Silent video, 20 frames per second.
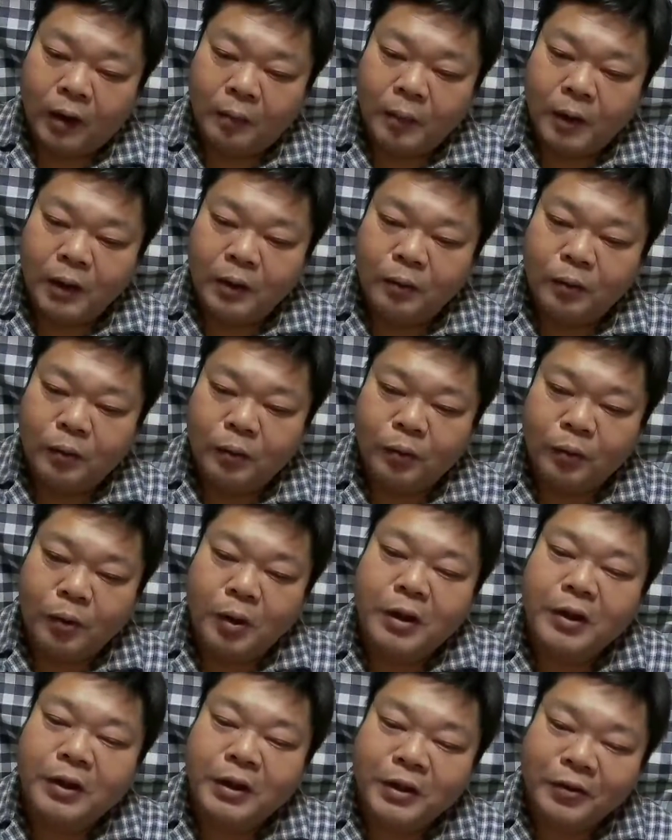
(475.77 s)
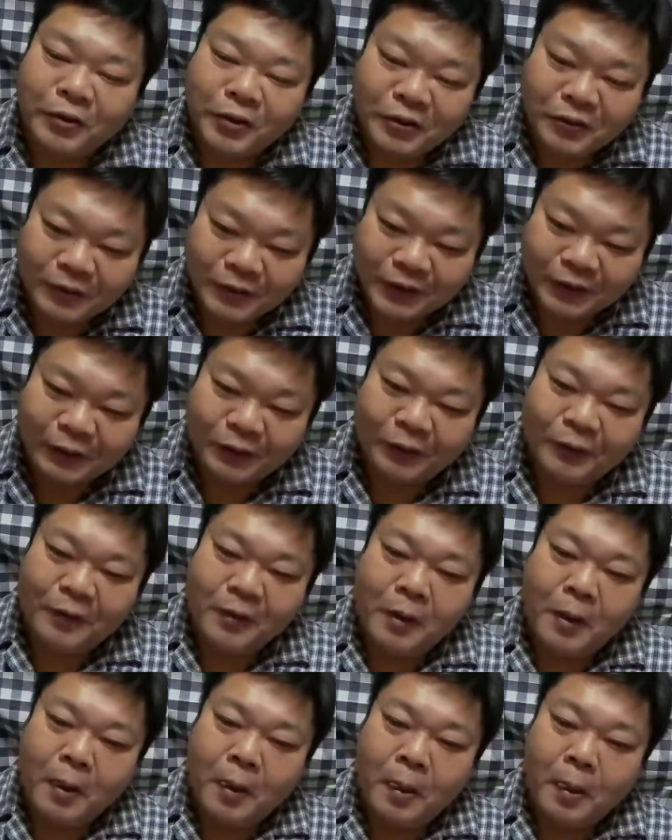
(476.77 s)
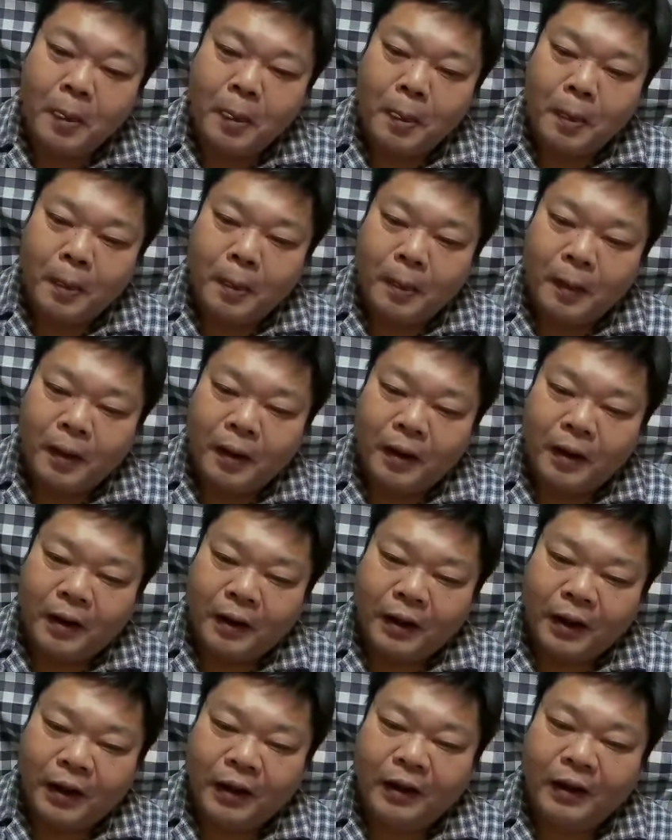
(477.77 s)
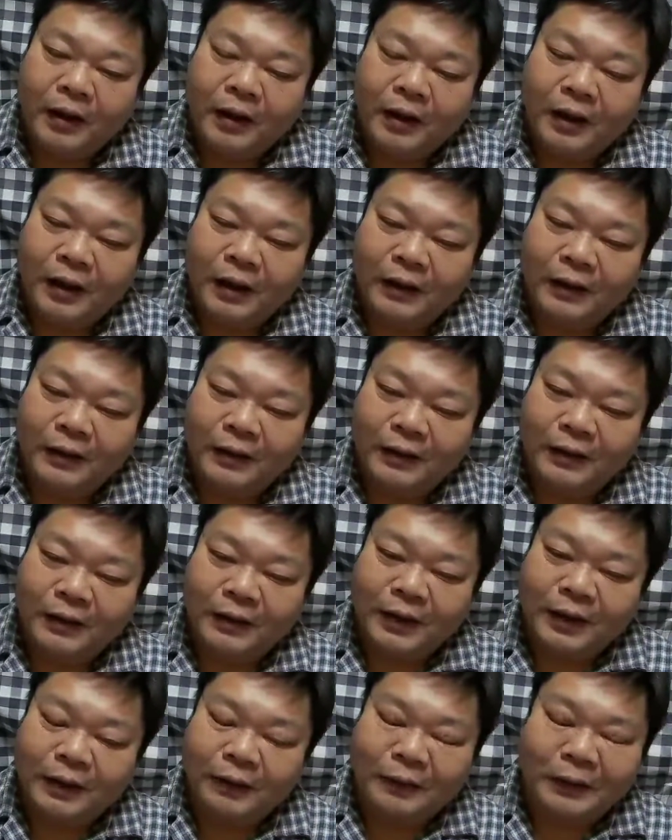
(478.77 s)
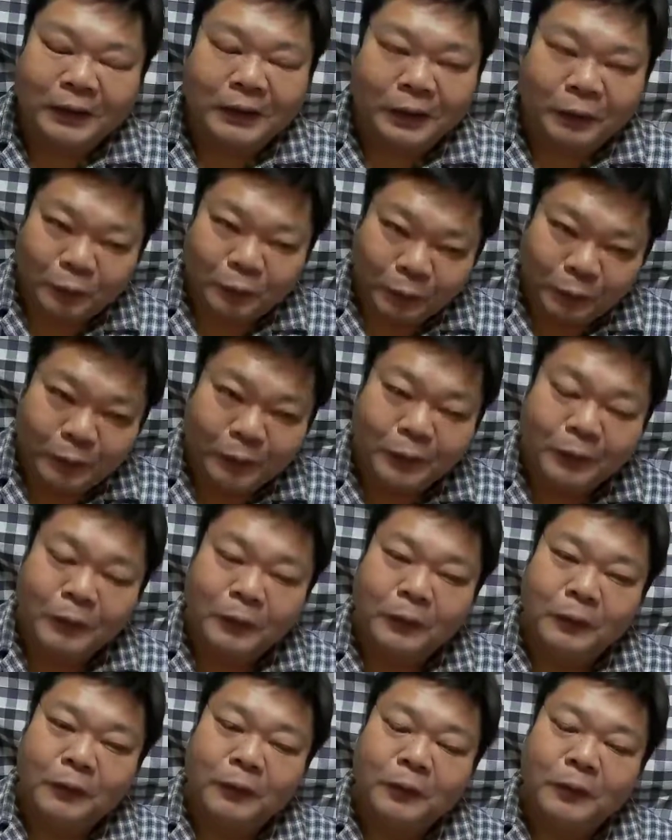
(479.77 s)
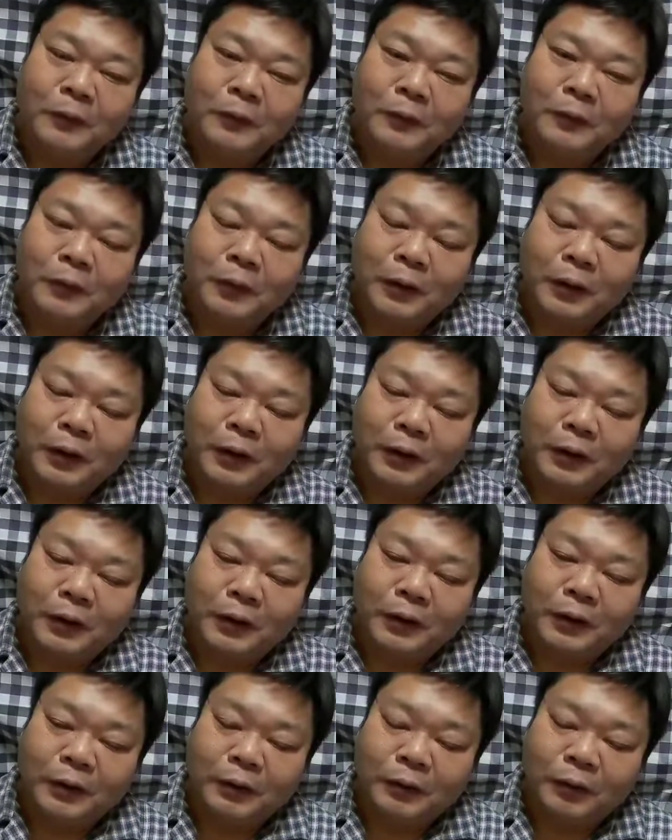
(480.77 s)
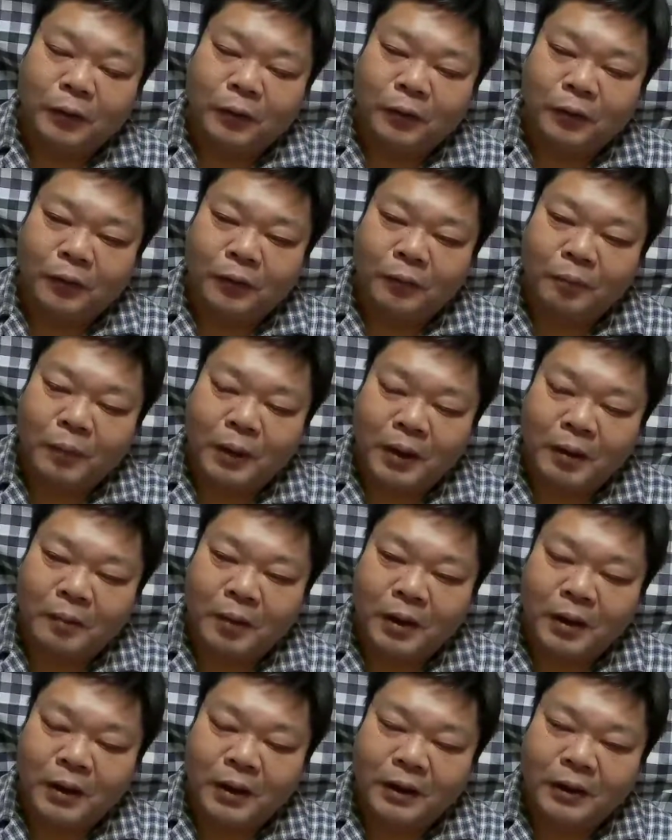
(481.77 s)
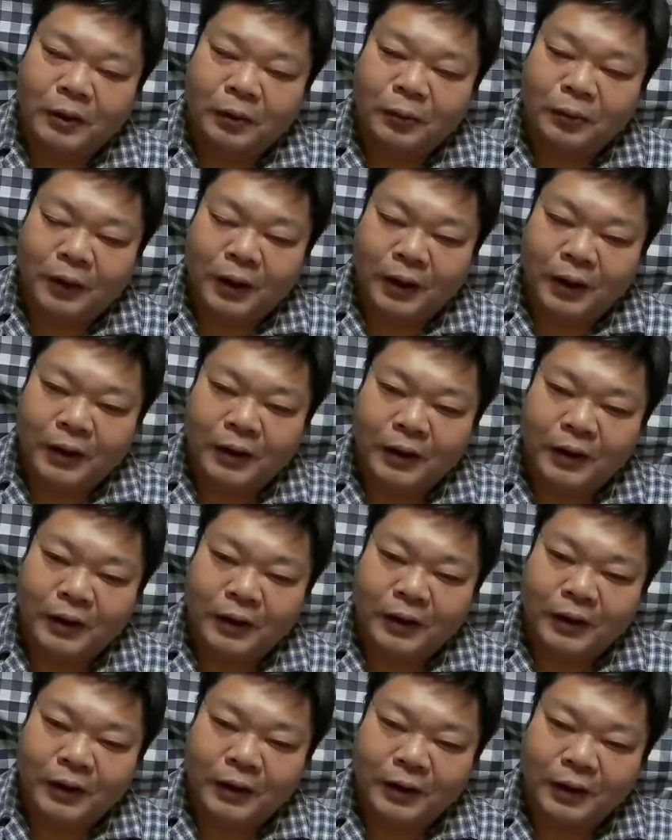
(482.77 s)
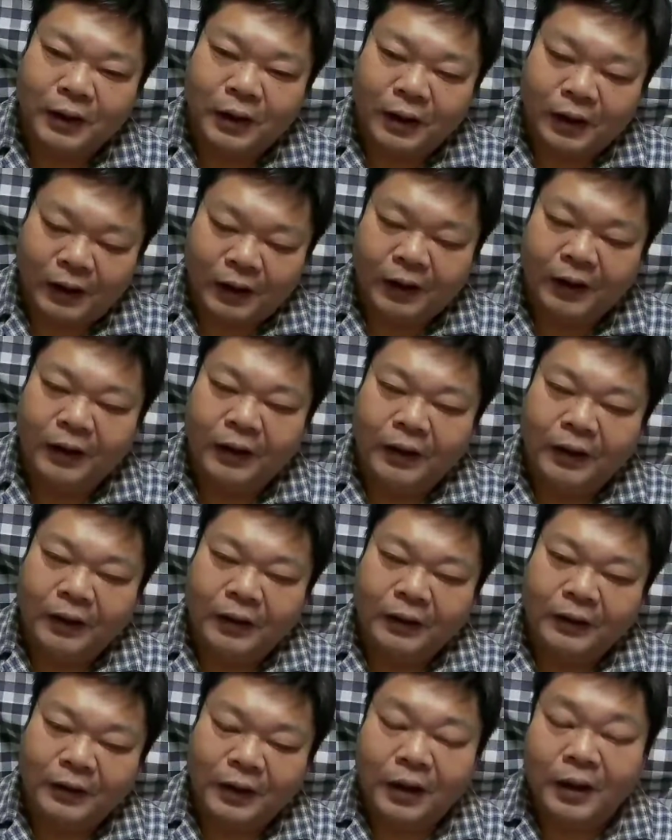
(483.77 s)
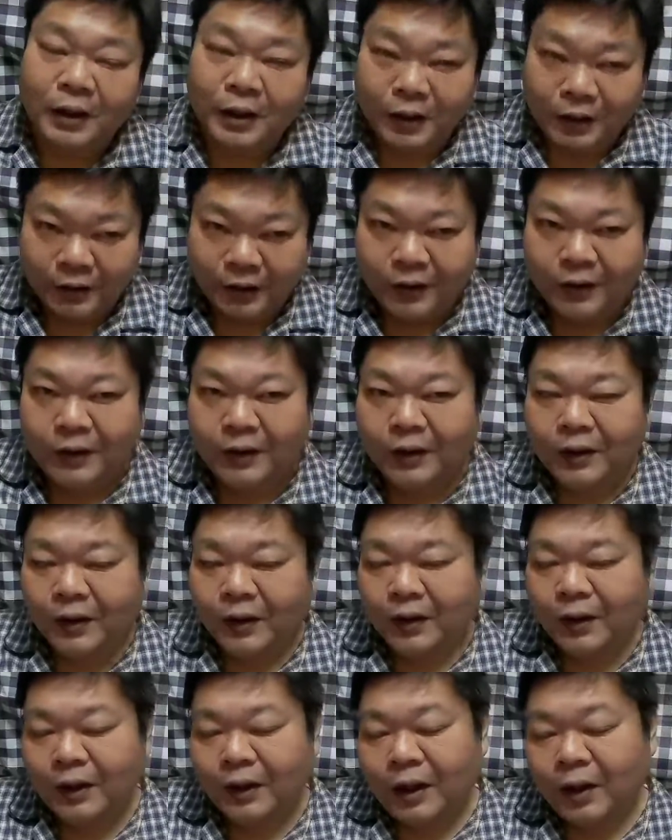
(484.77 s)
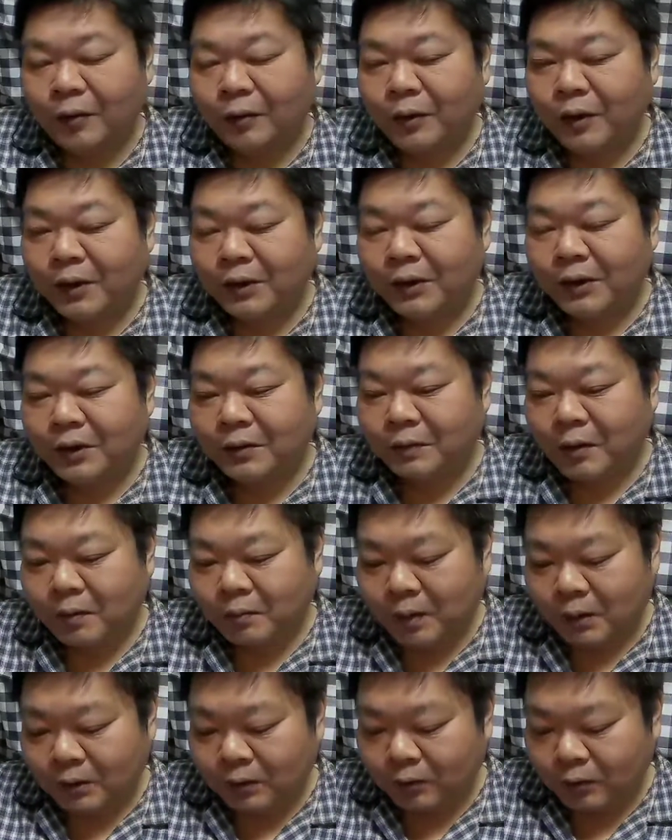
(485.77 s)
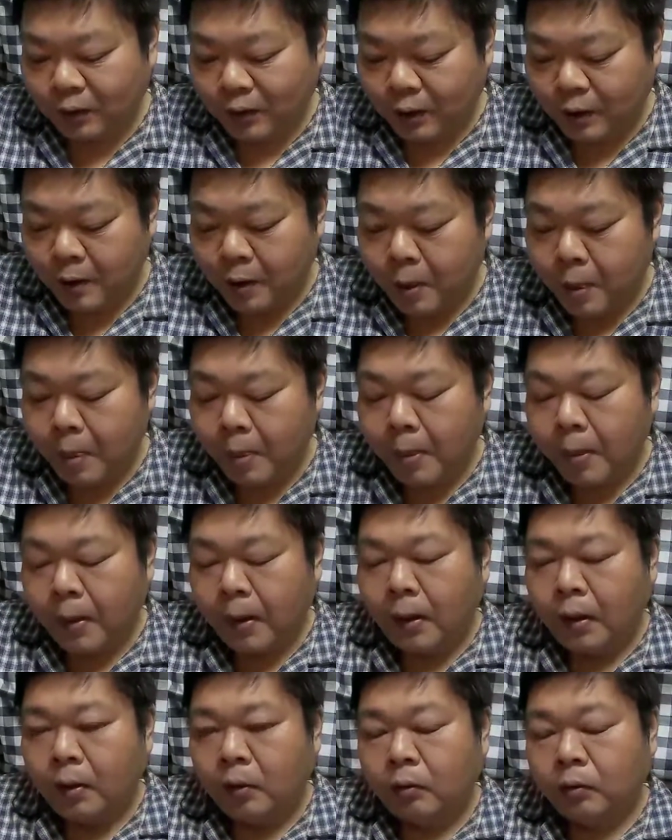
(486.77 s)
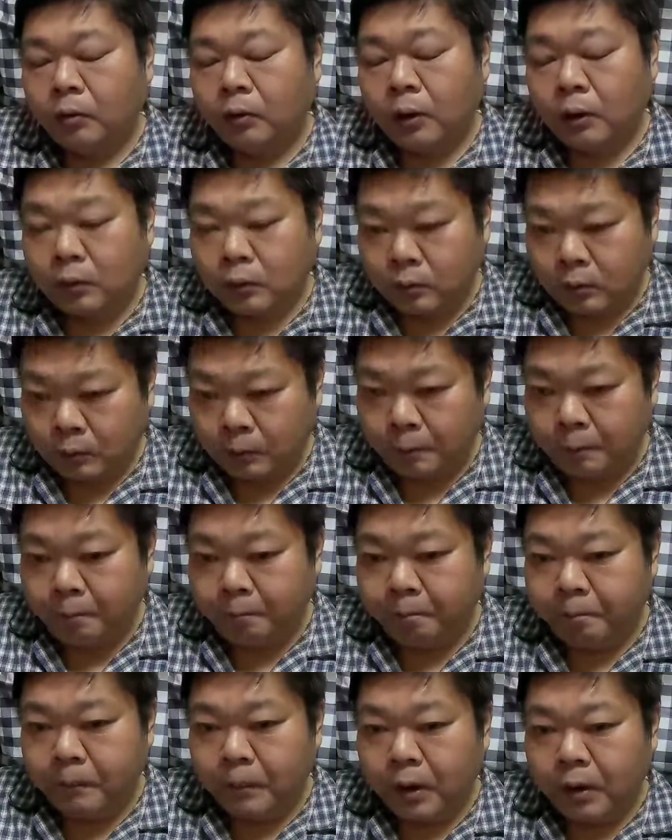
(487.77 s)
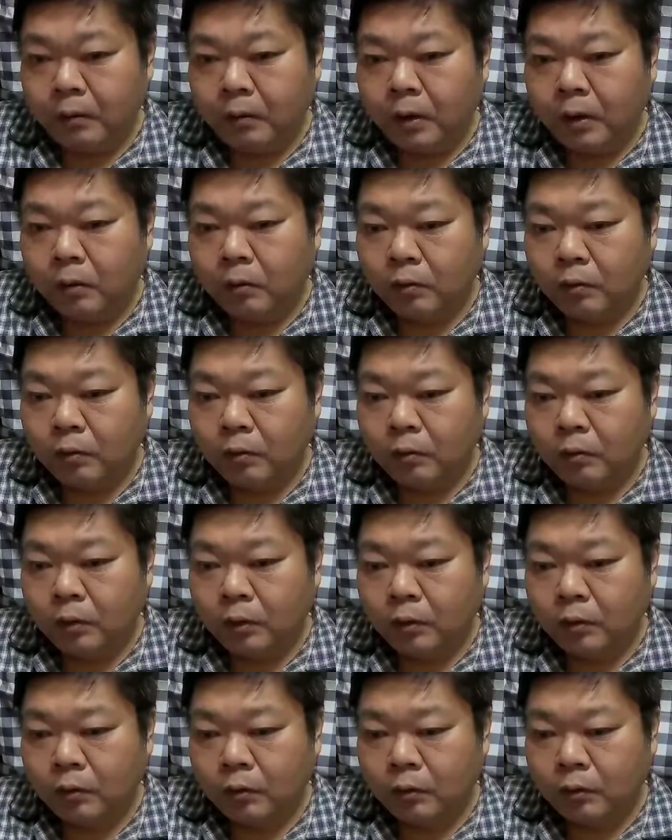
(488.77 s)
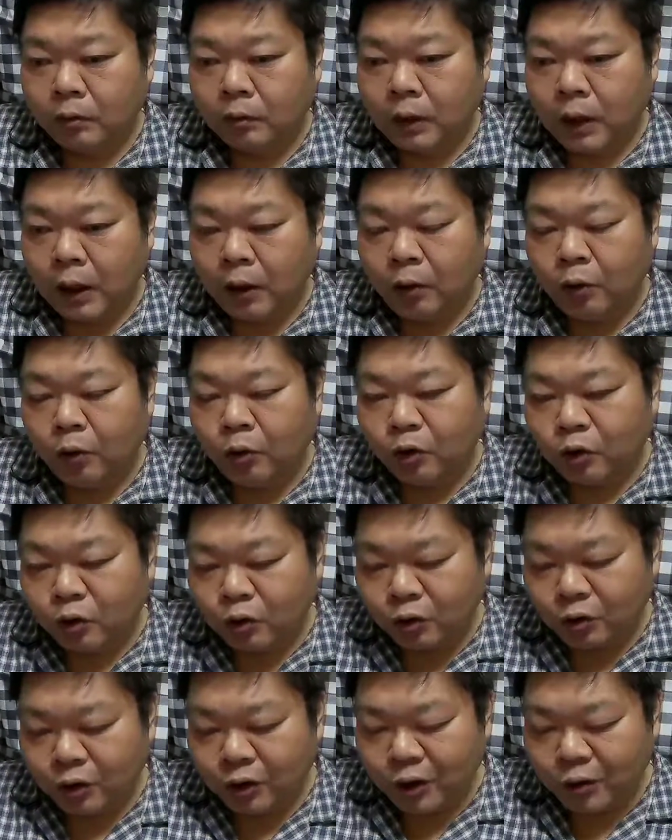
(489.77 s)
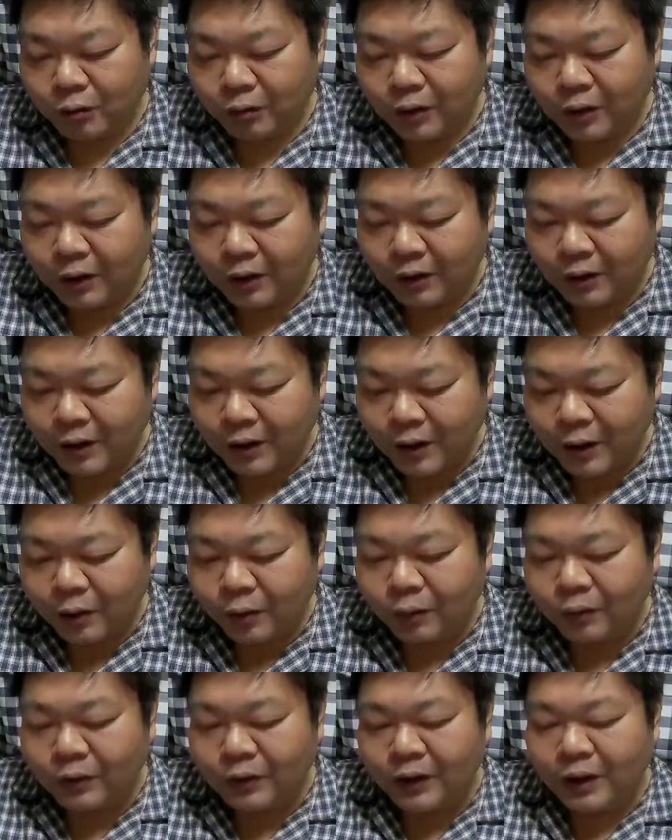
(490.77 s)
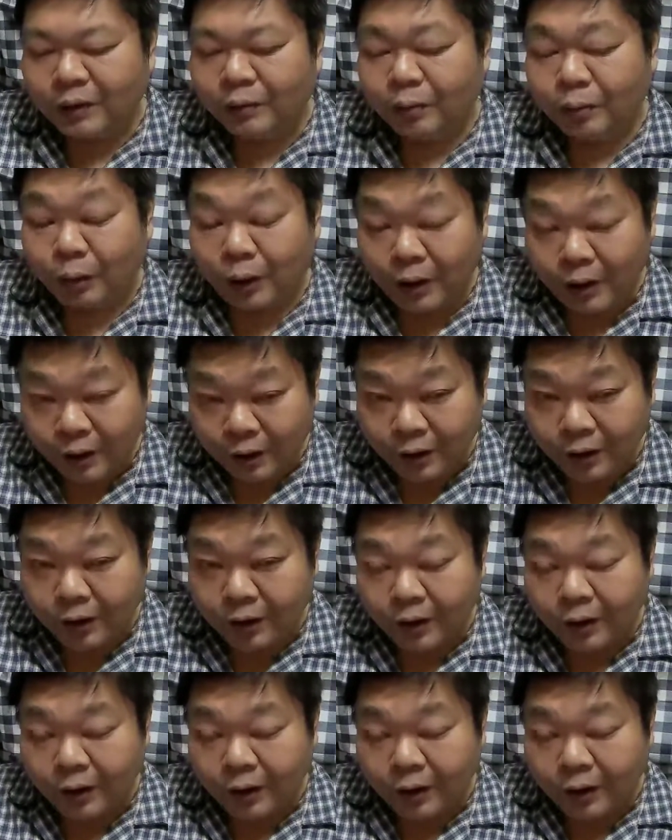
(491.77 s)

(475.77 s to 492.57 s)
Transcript: あまりのクオリティの低さと、えー、客観性のと、えー、嘘バレバレ状態がさらに、えー、確定してしまいますのでおそらくあれはあの日本反論するって言ったって日本政府とかね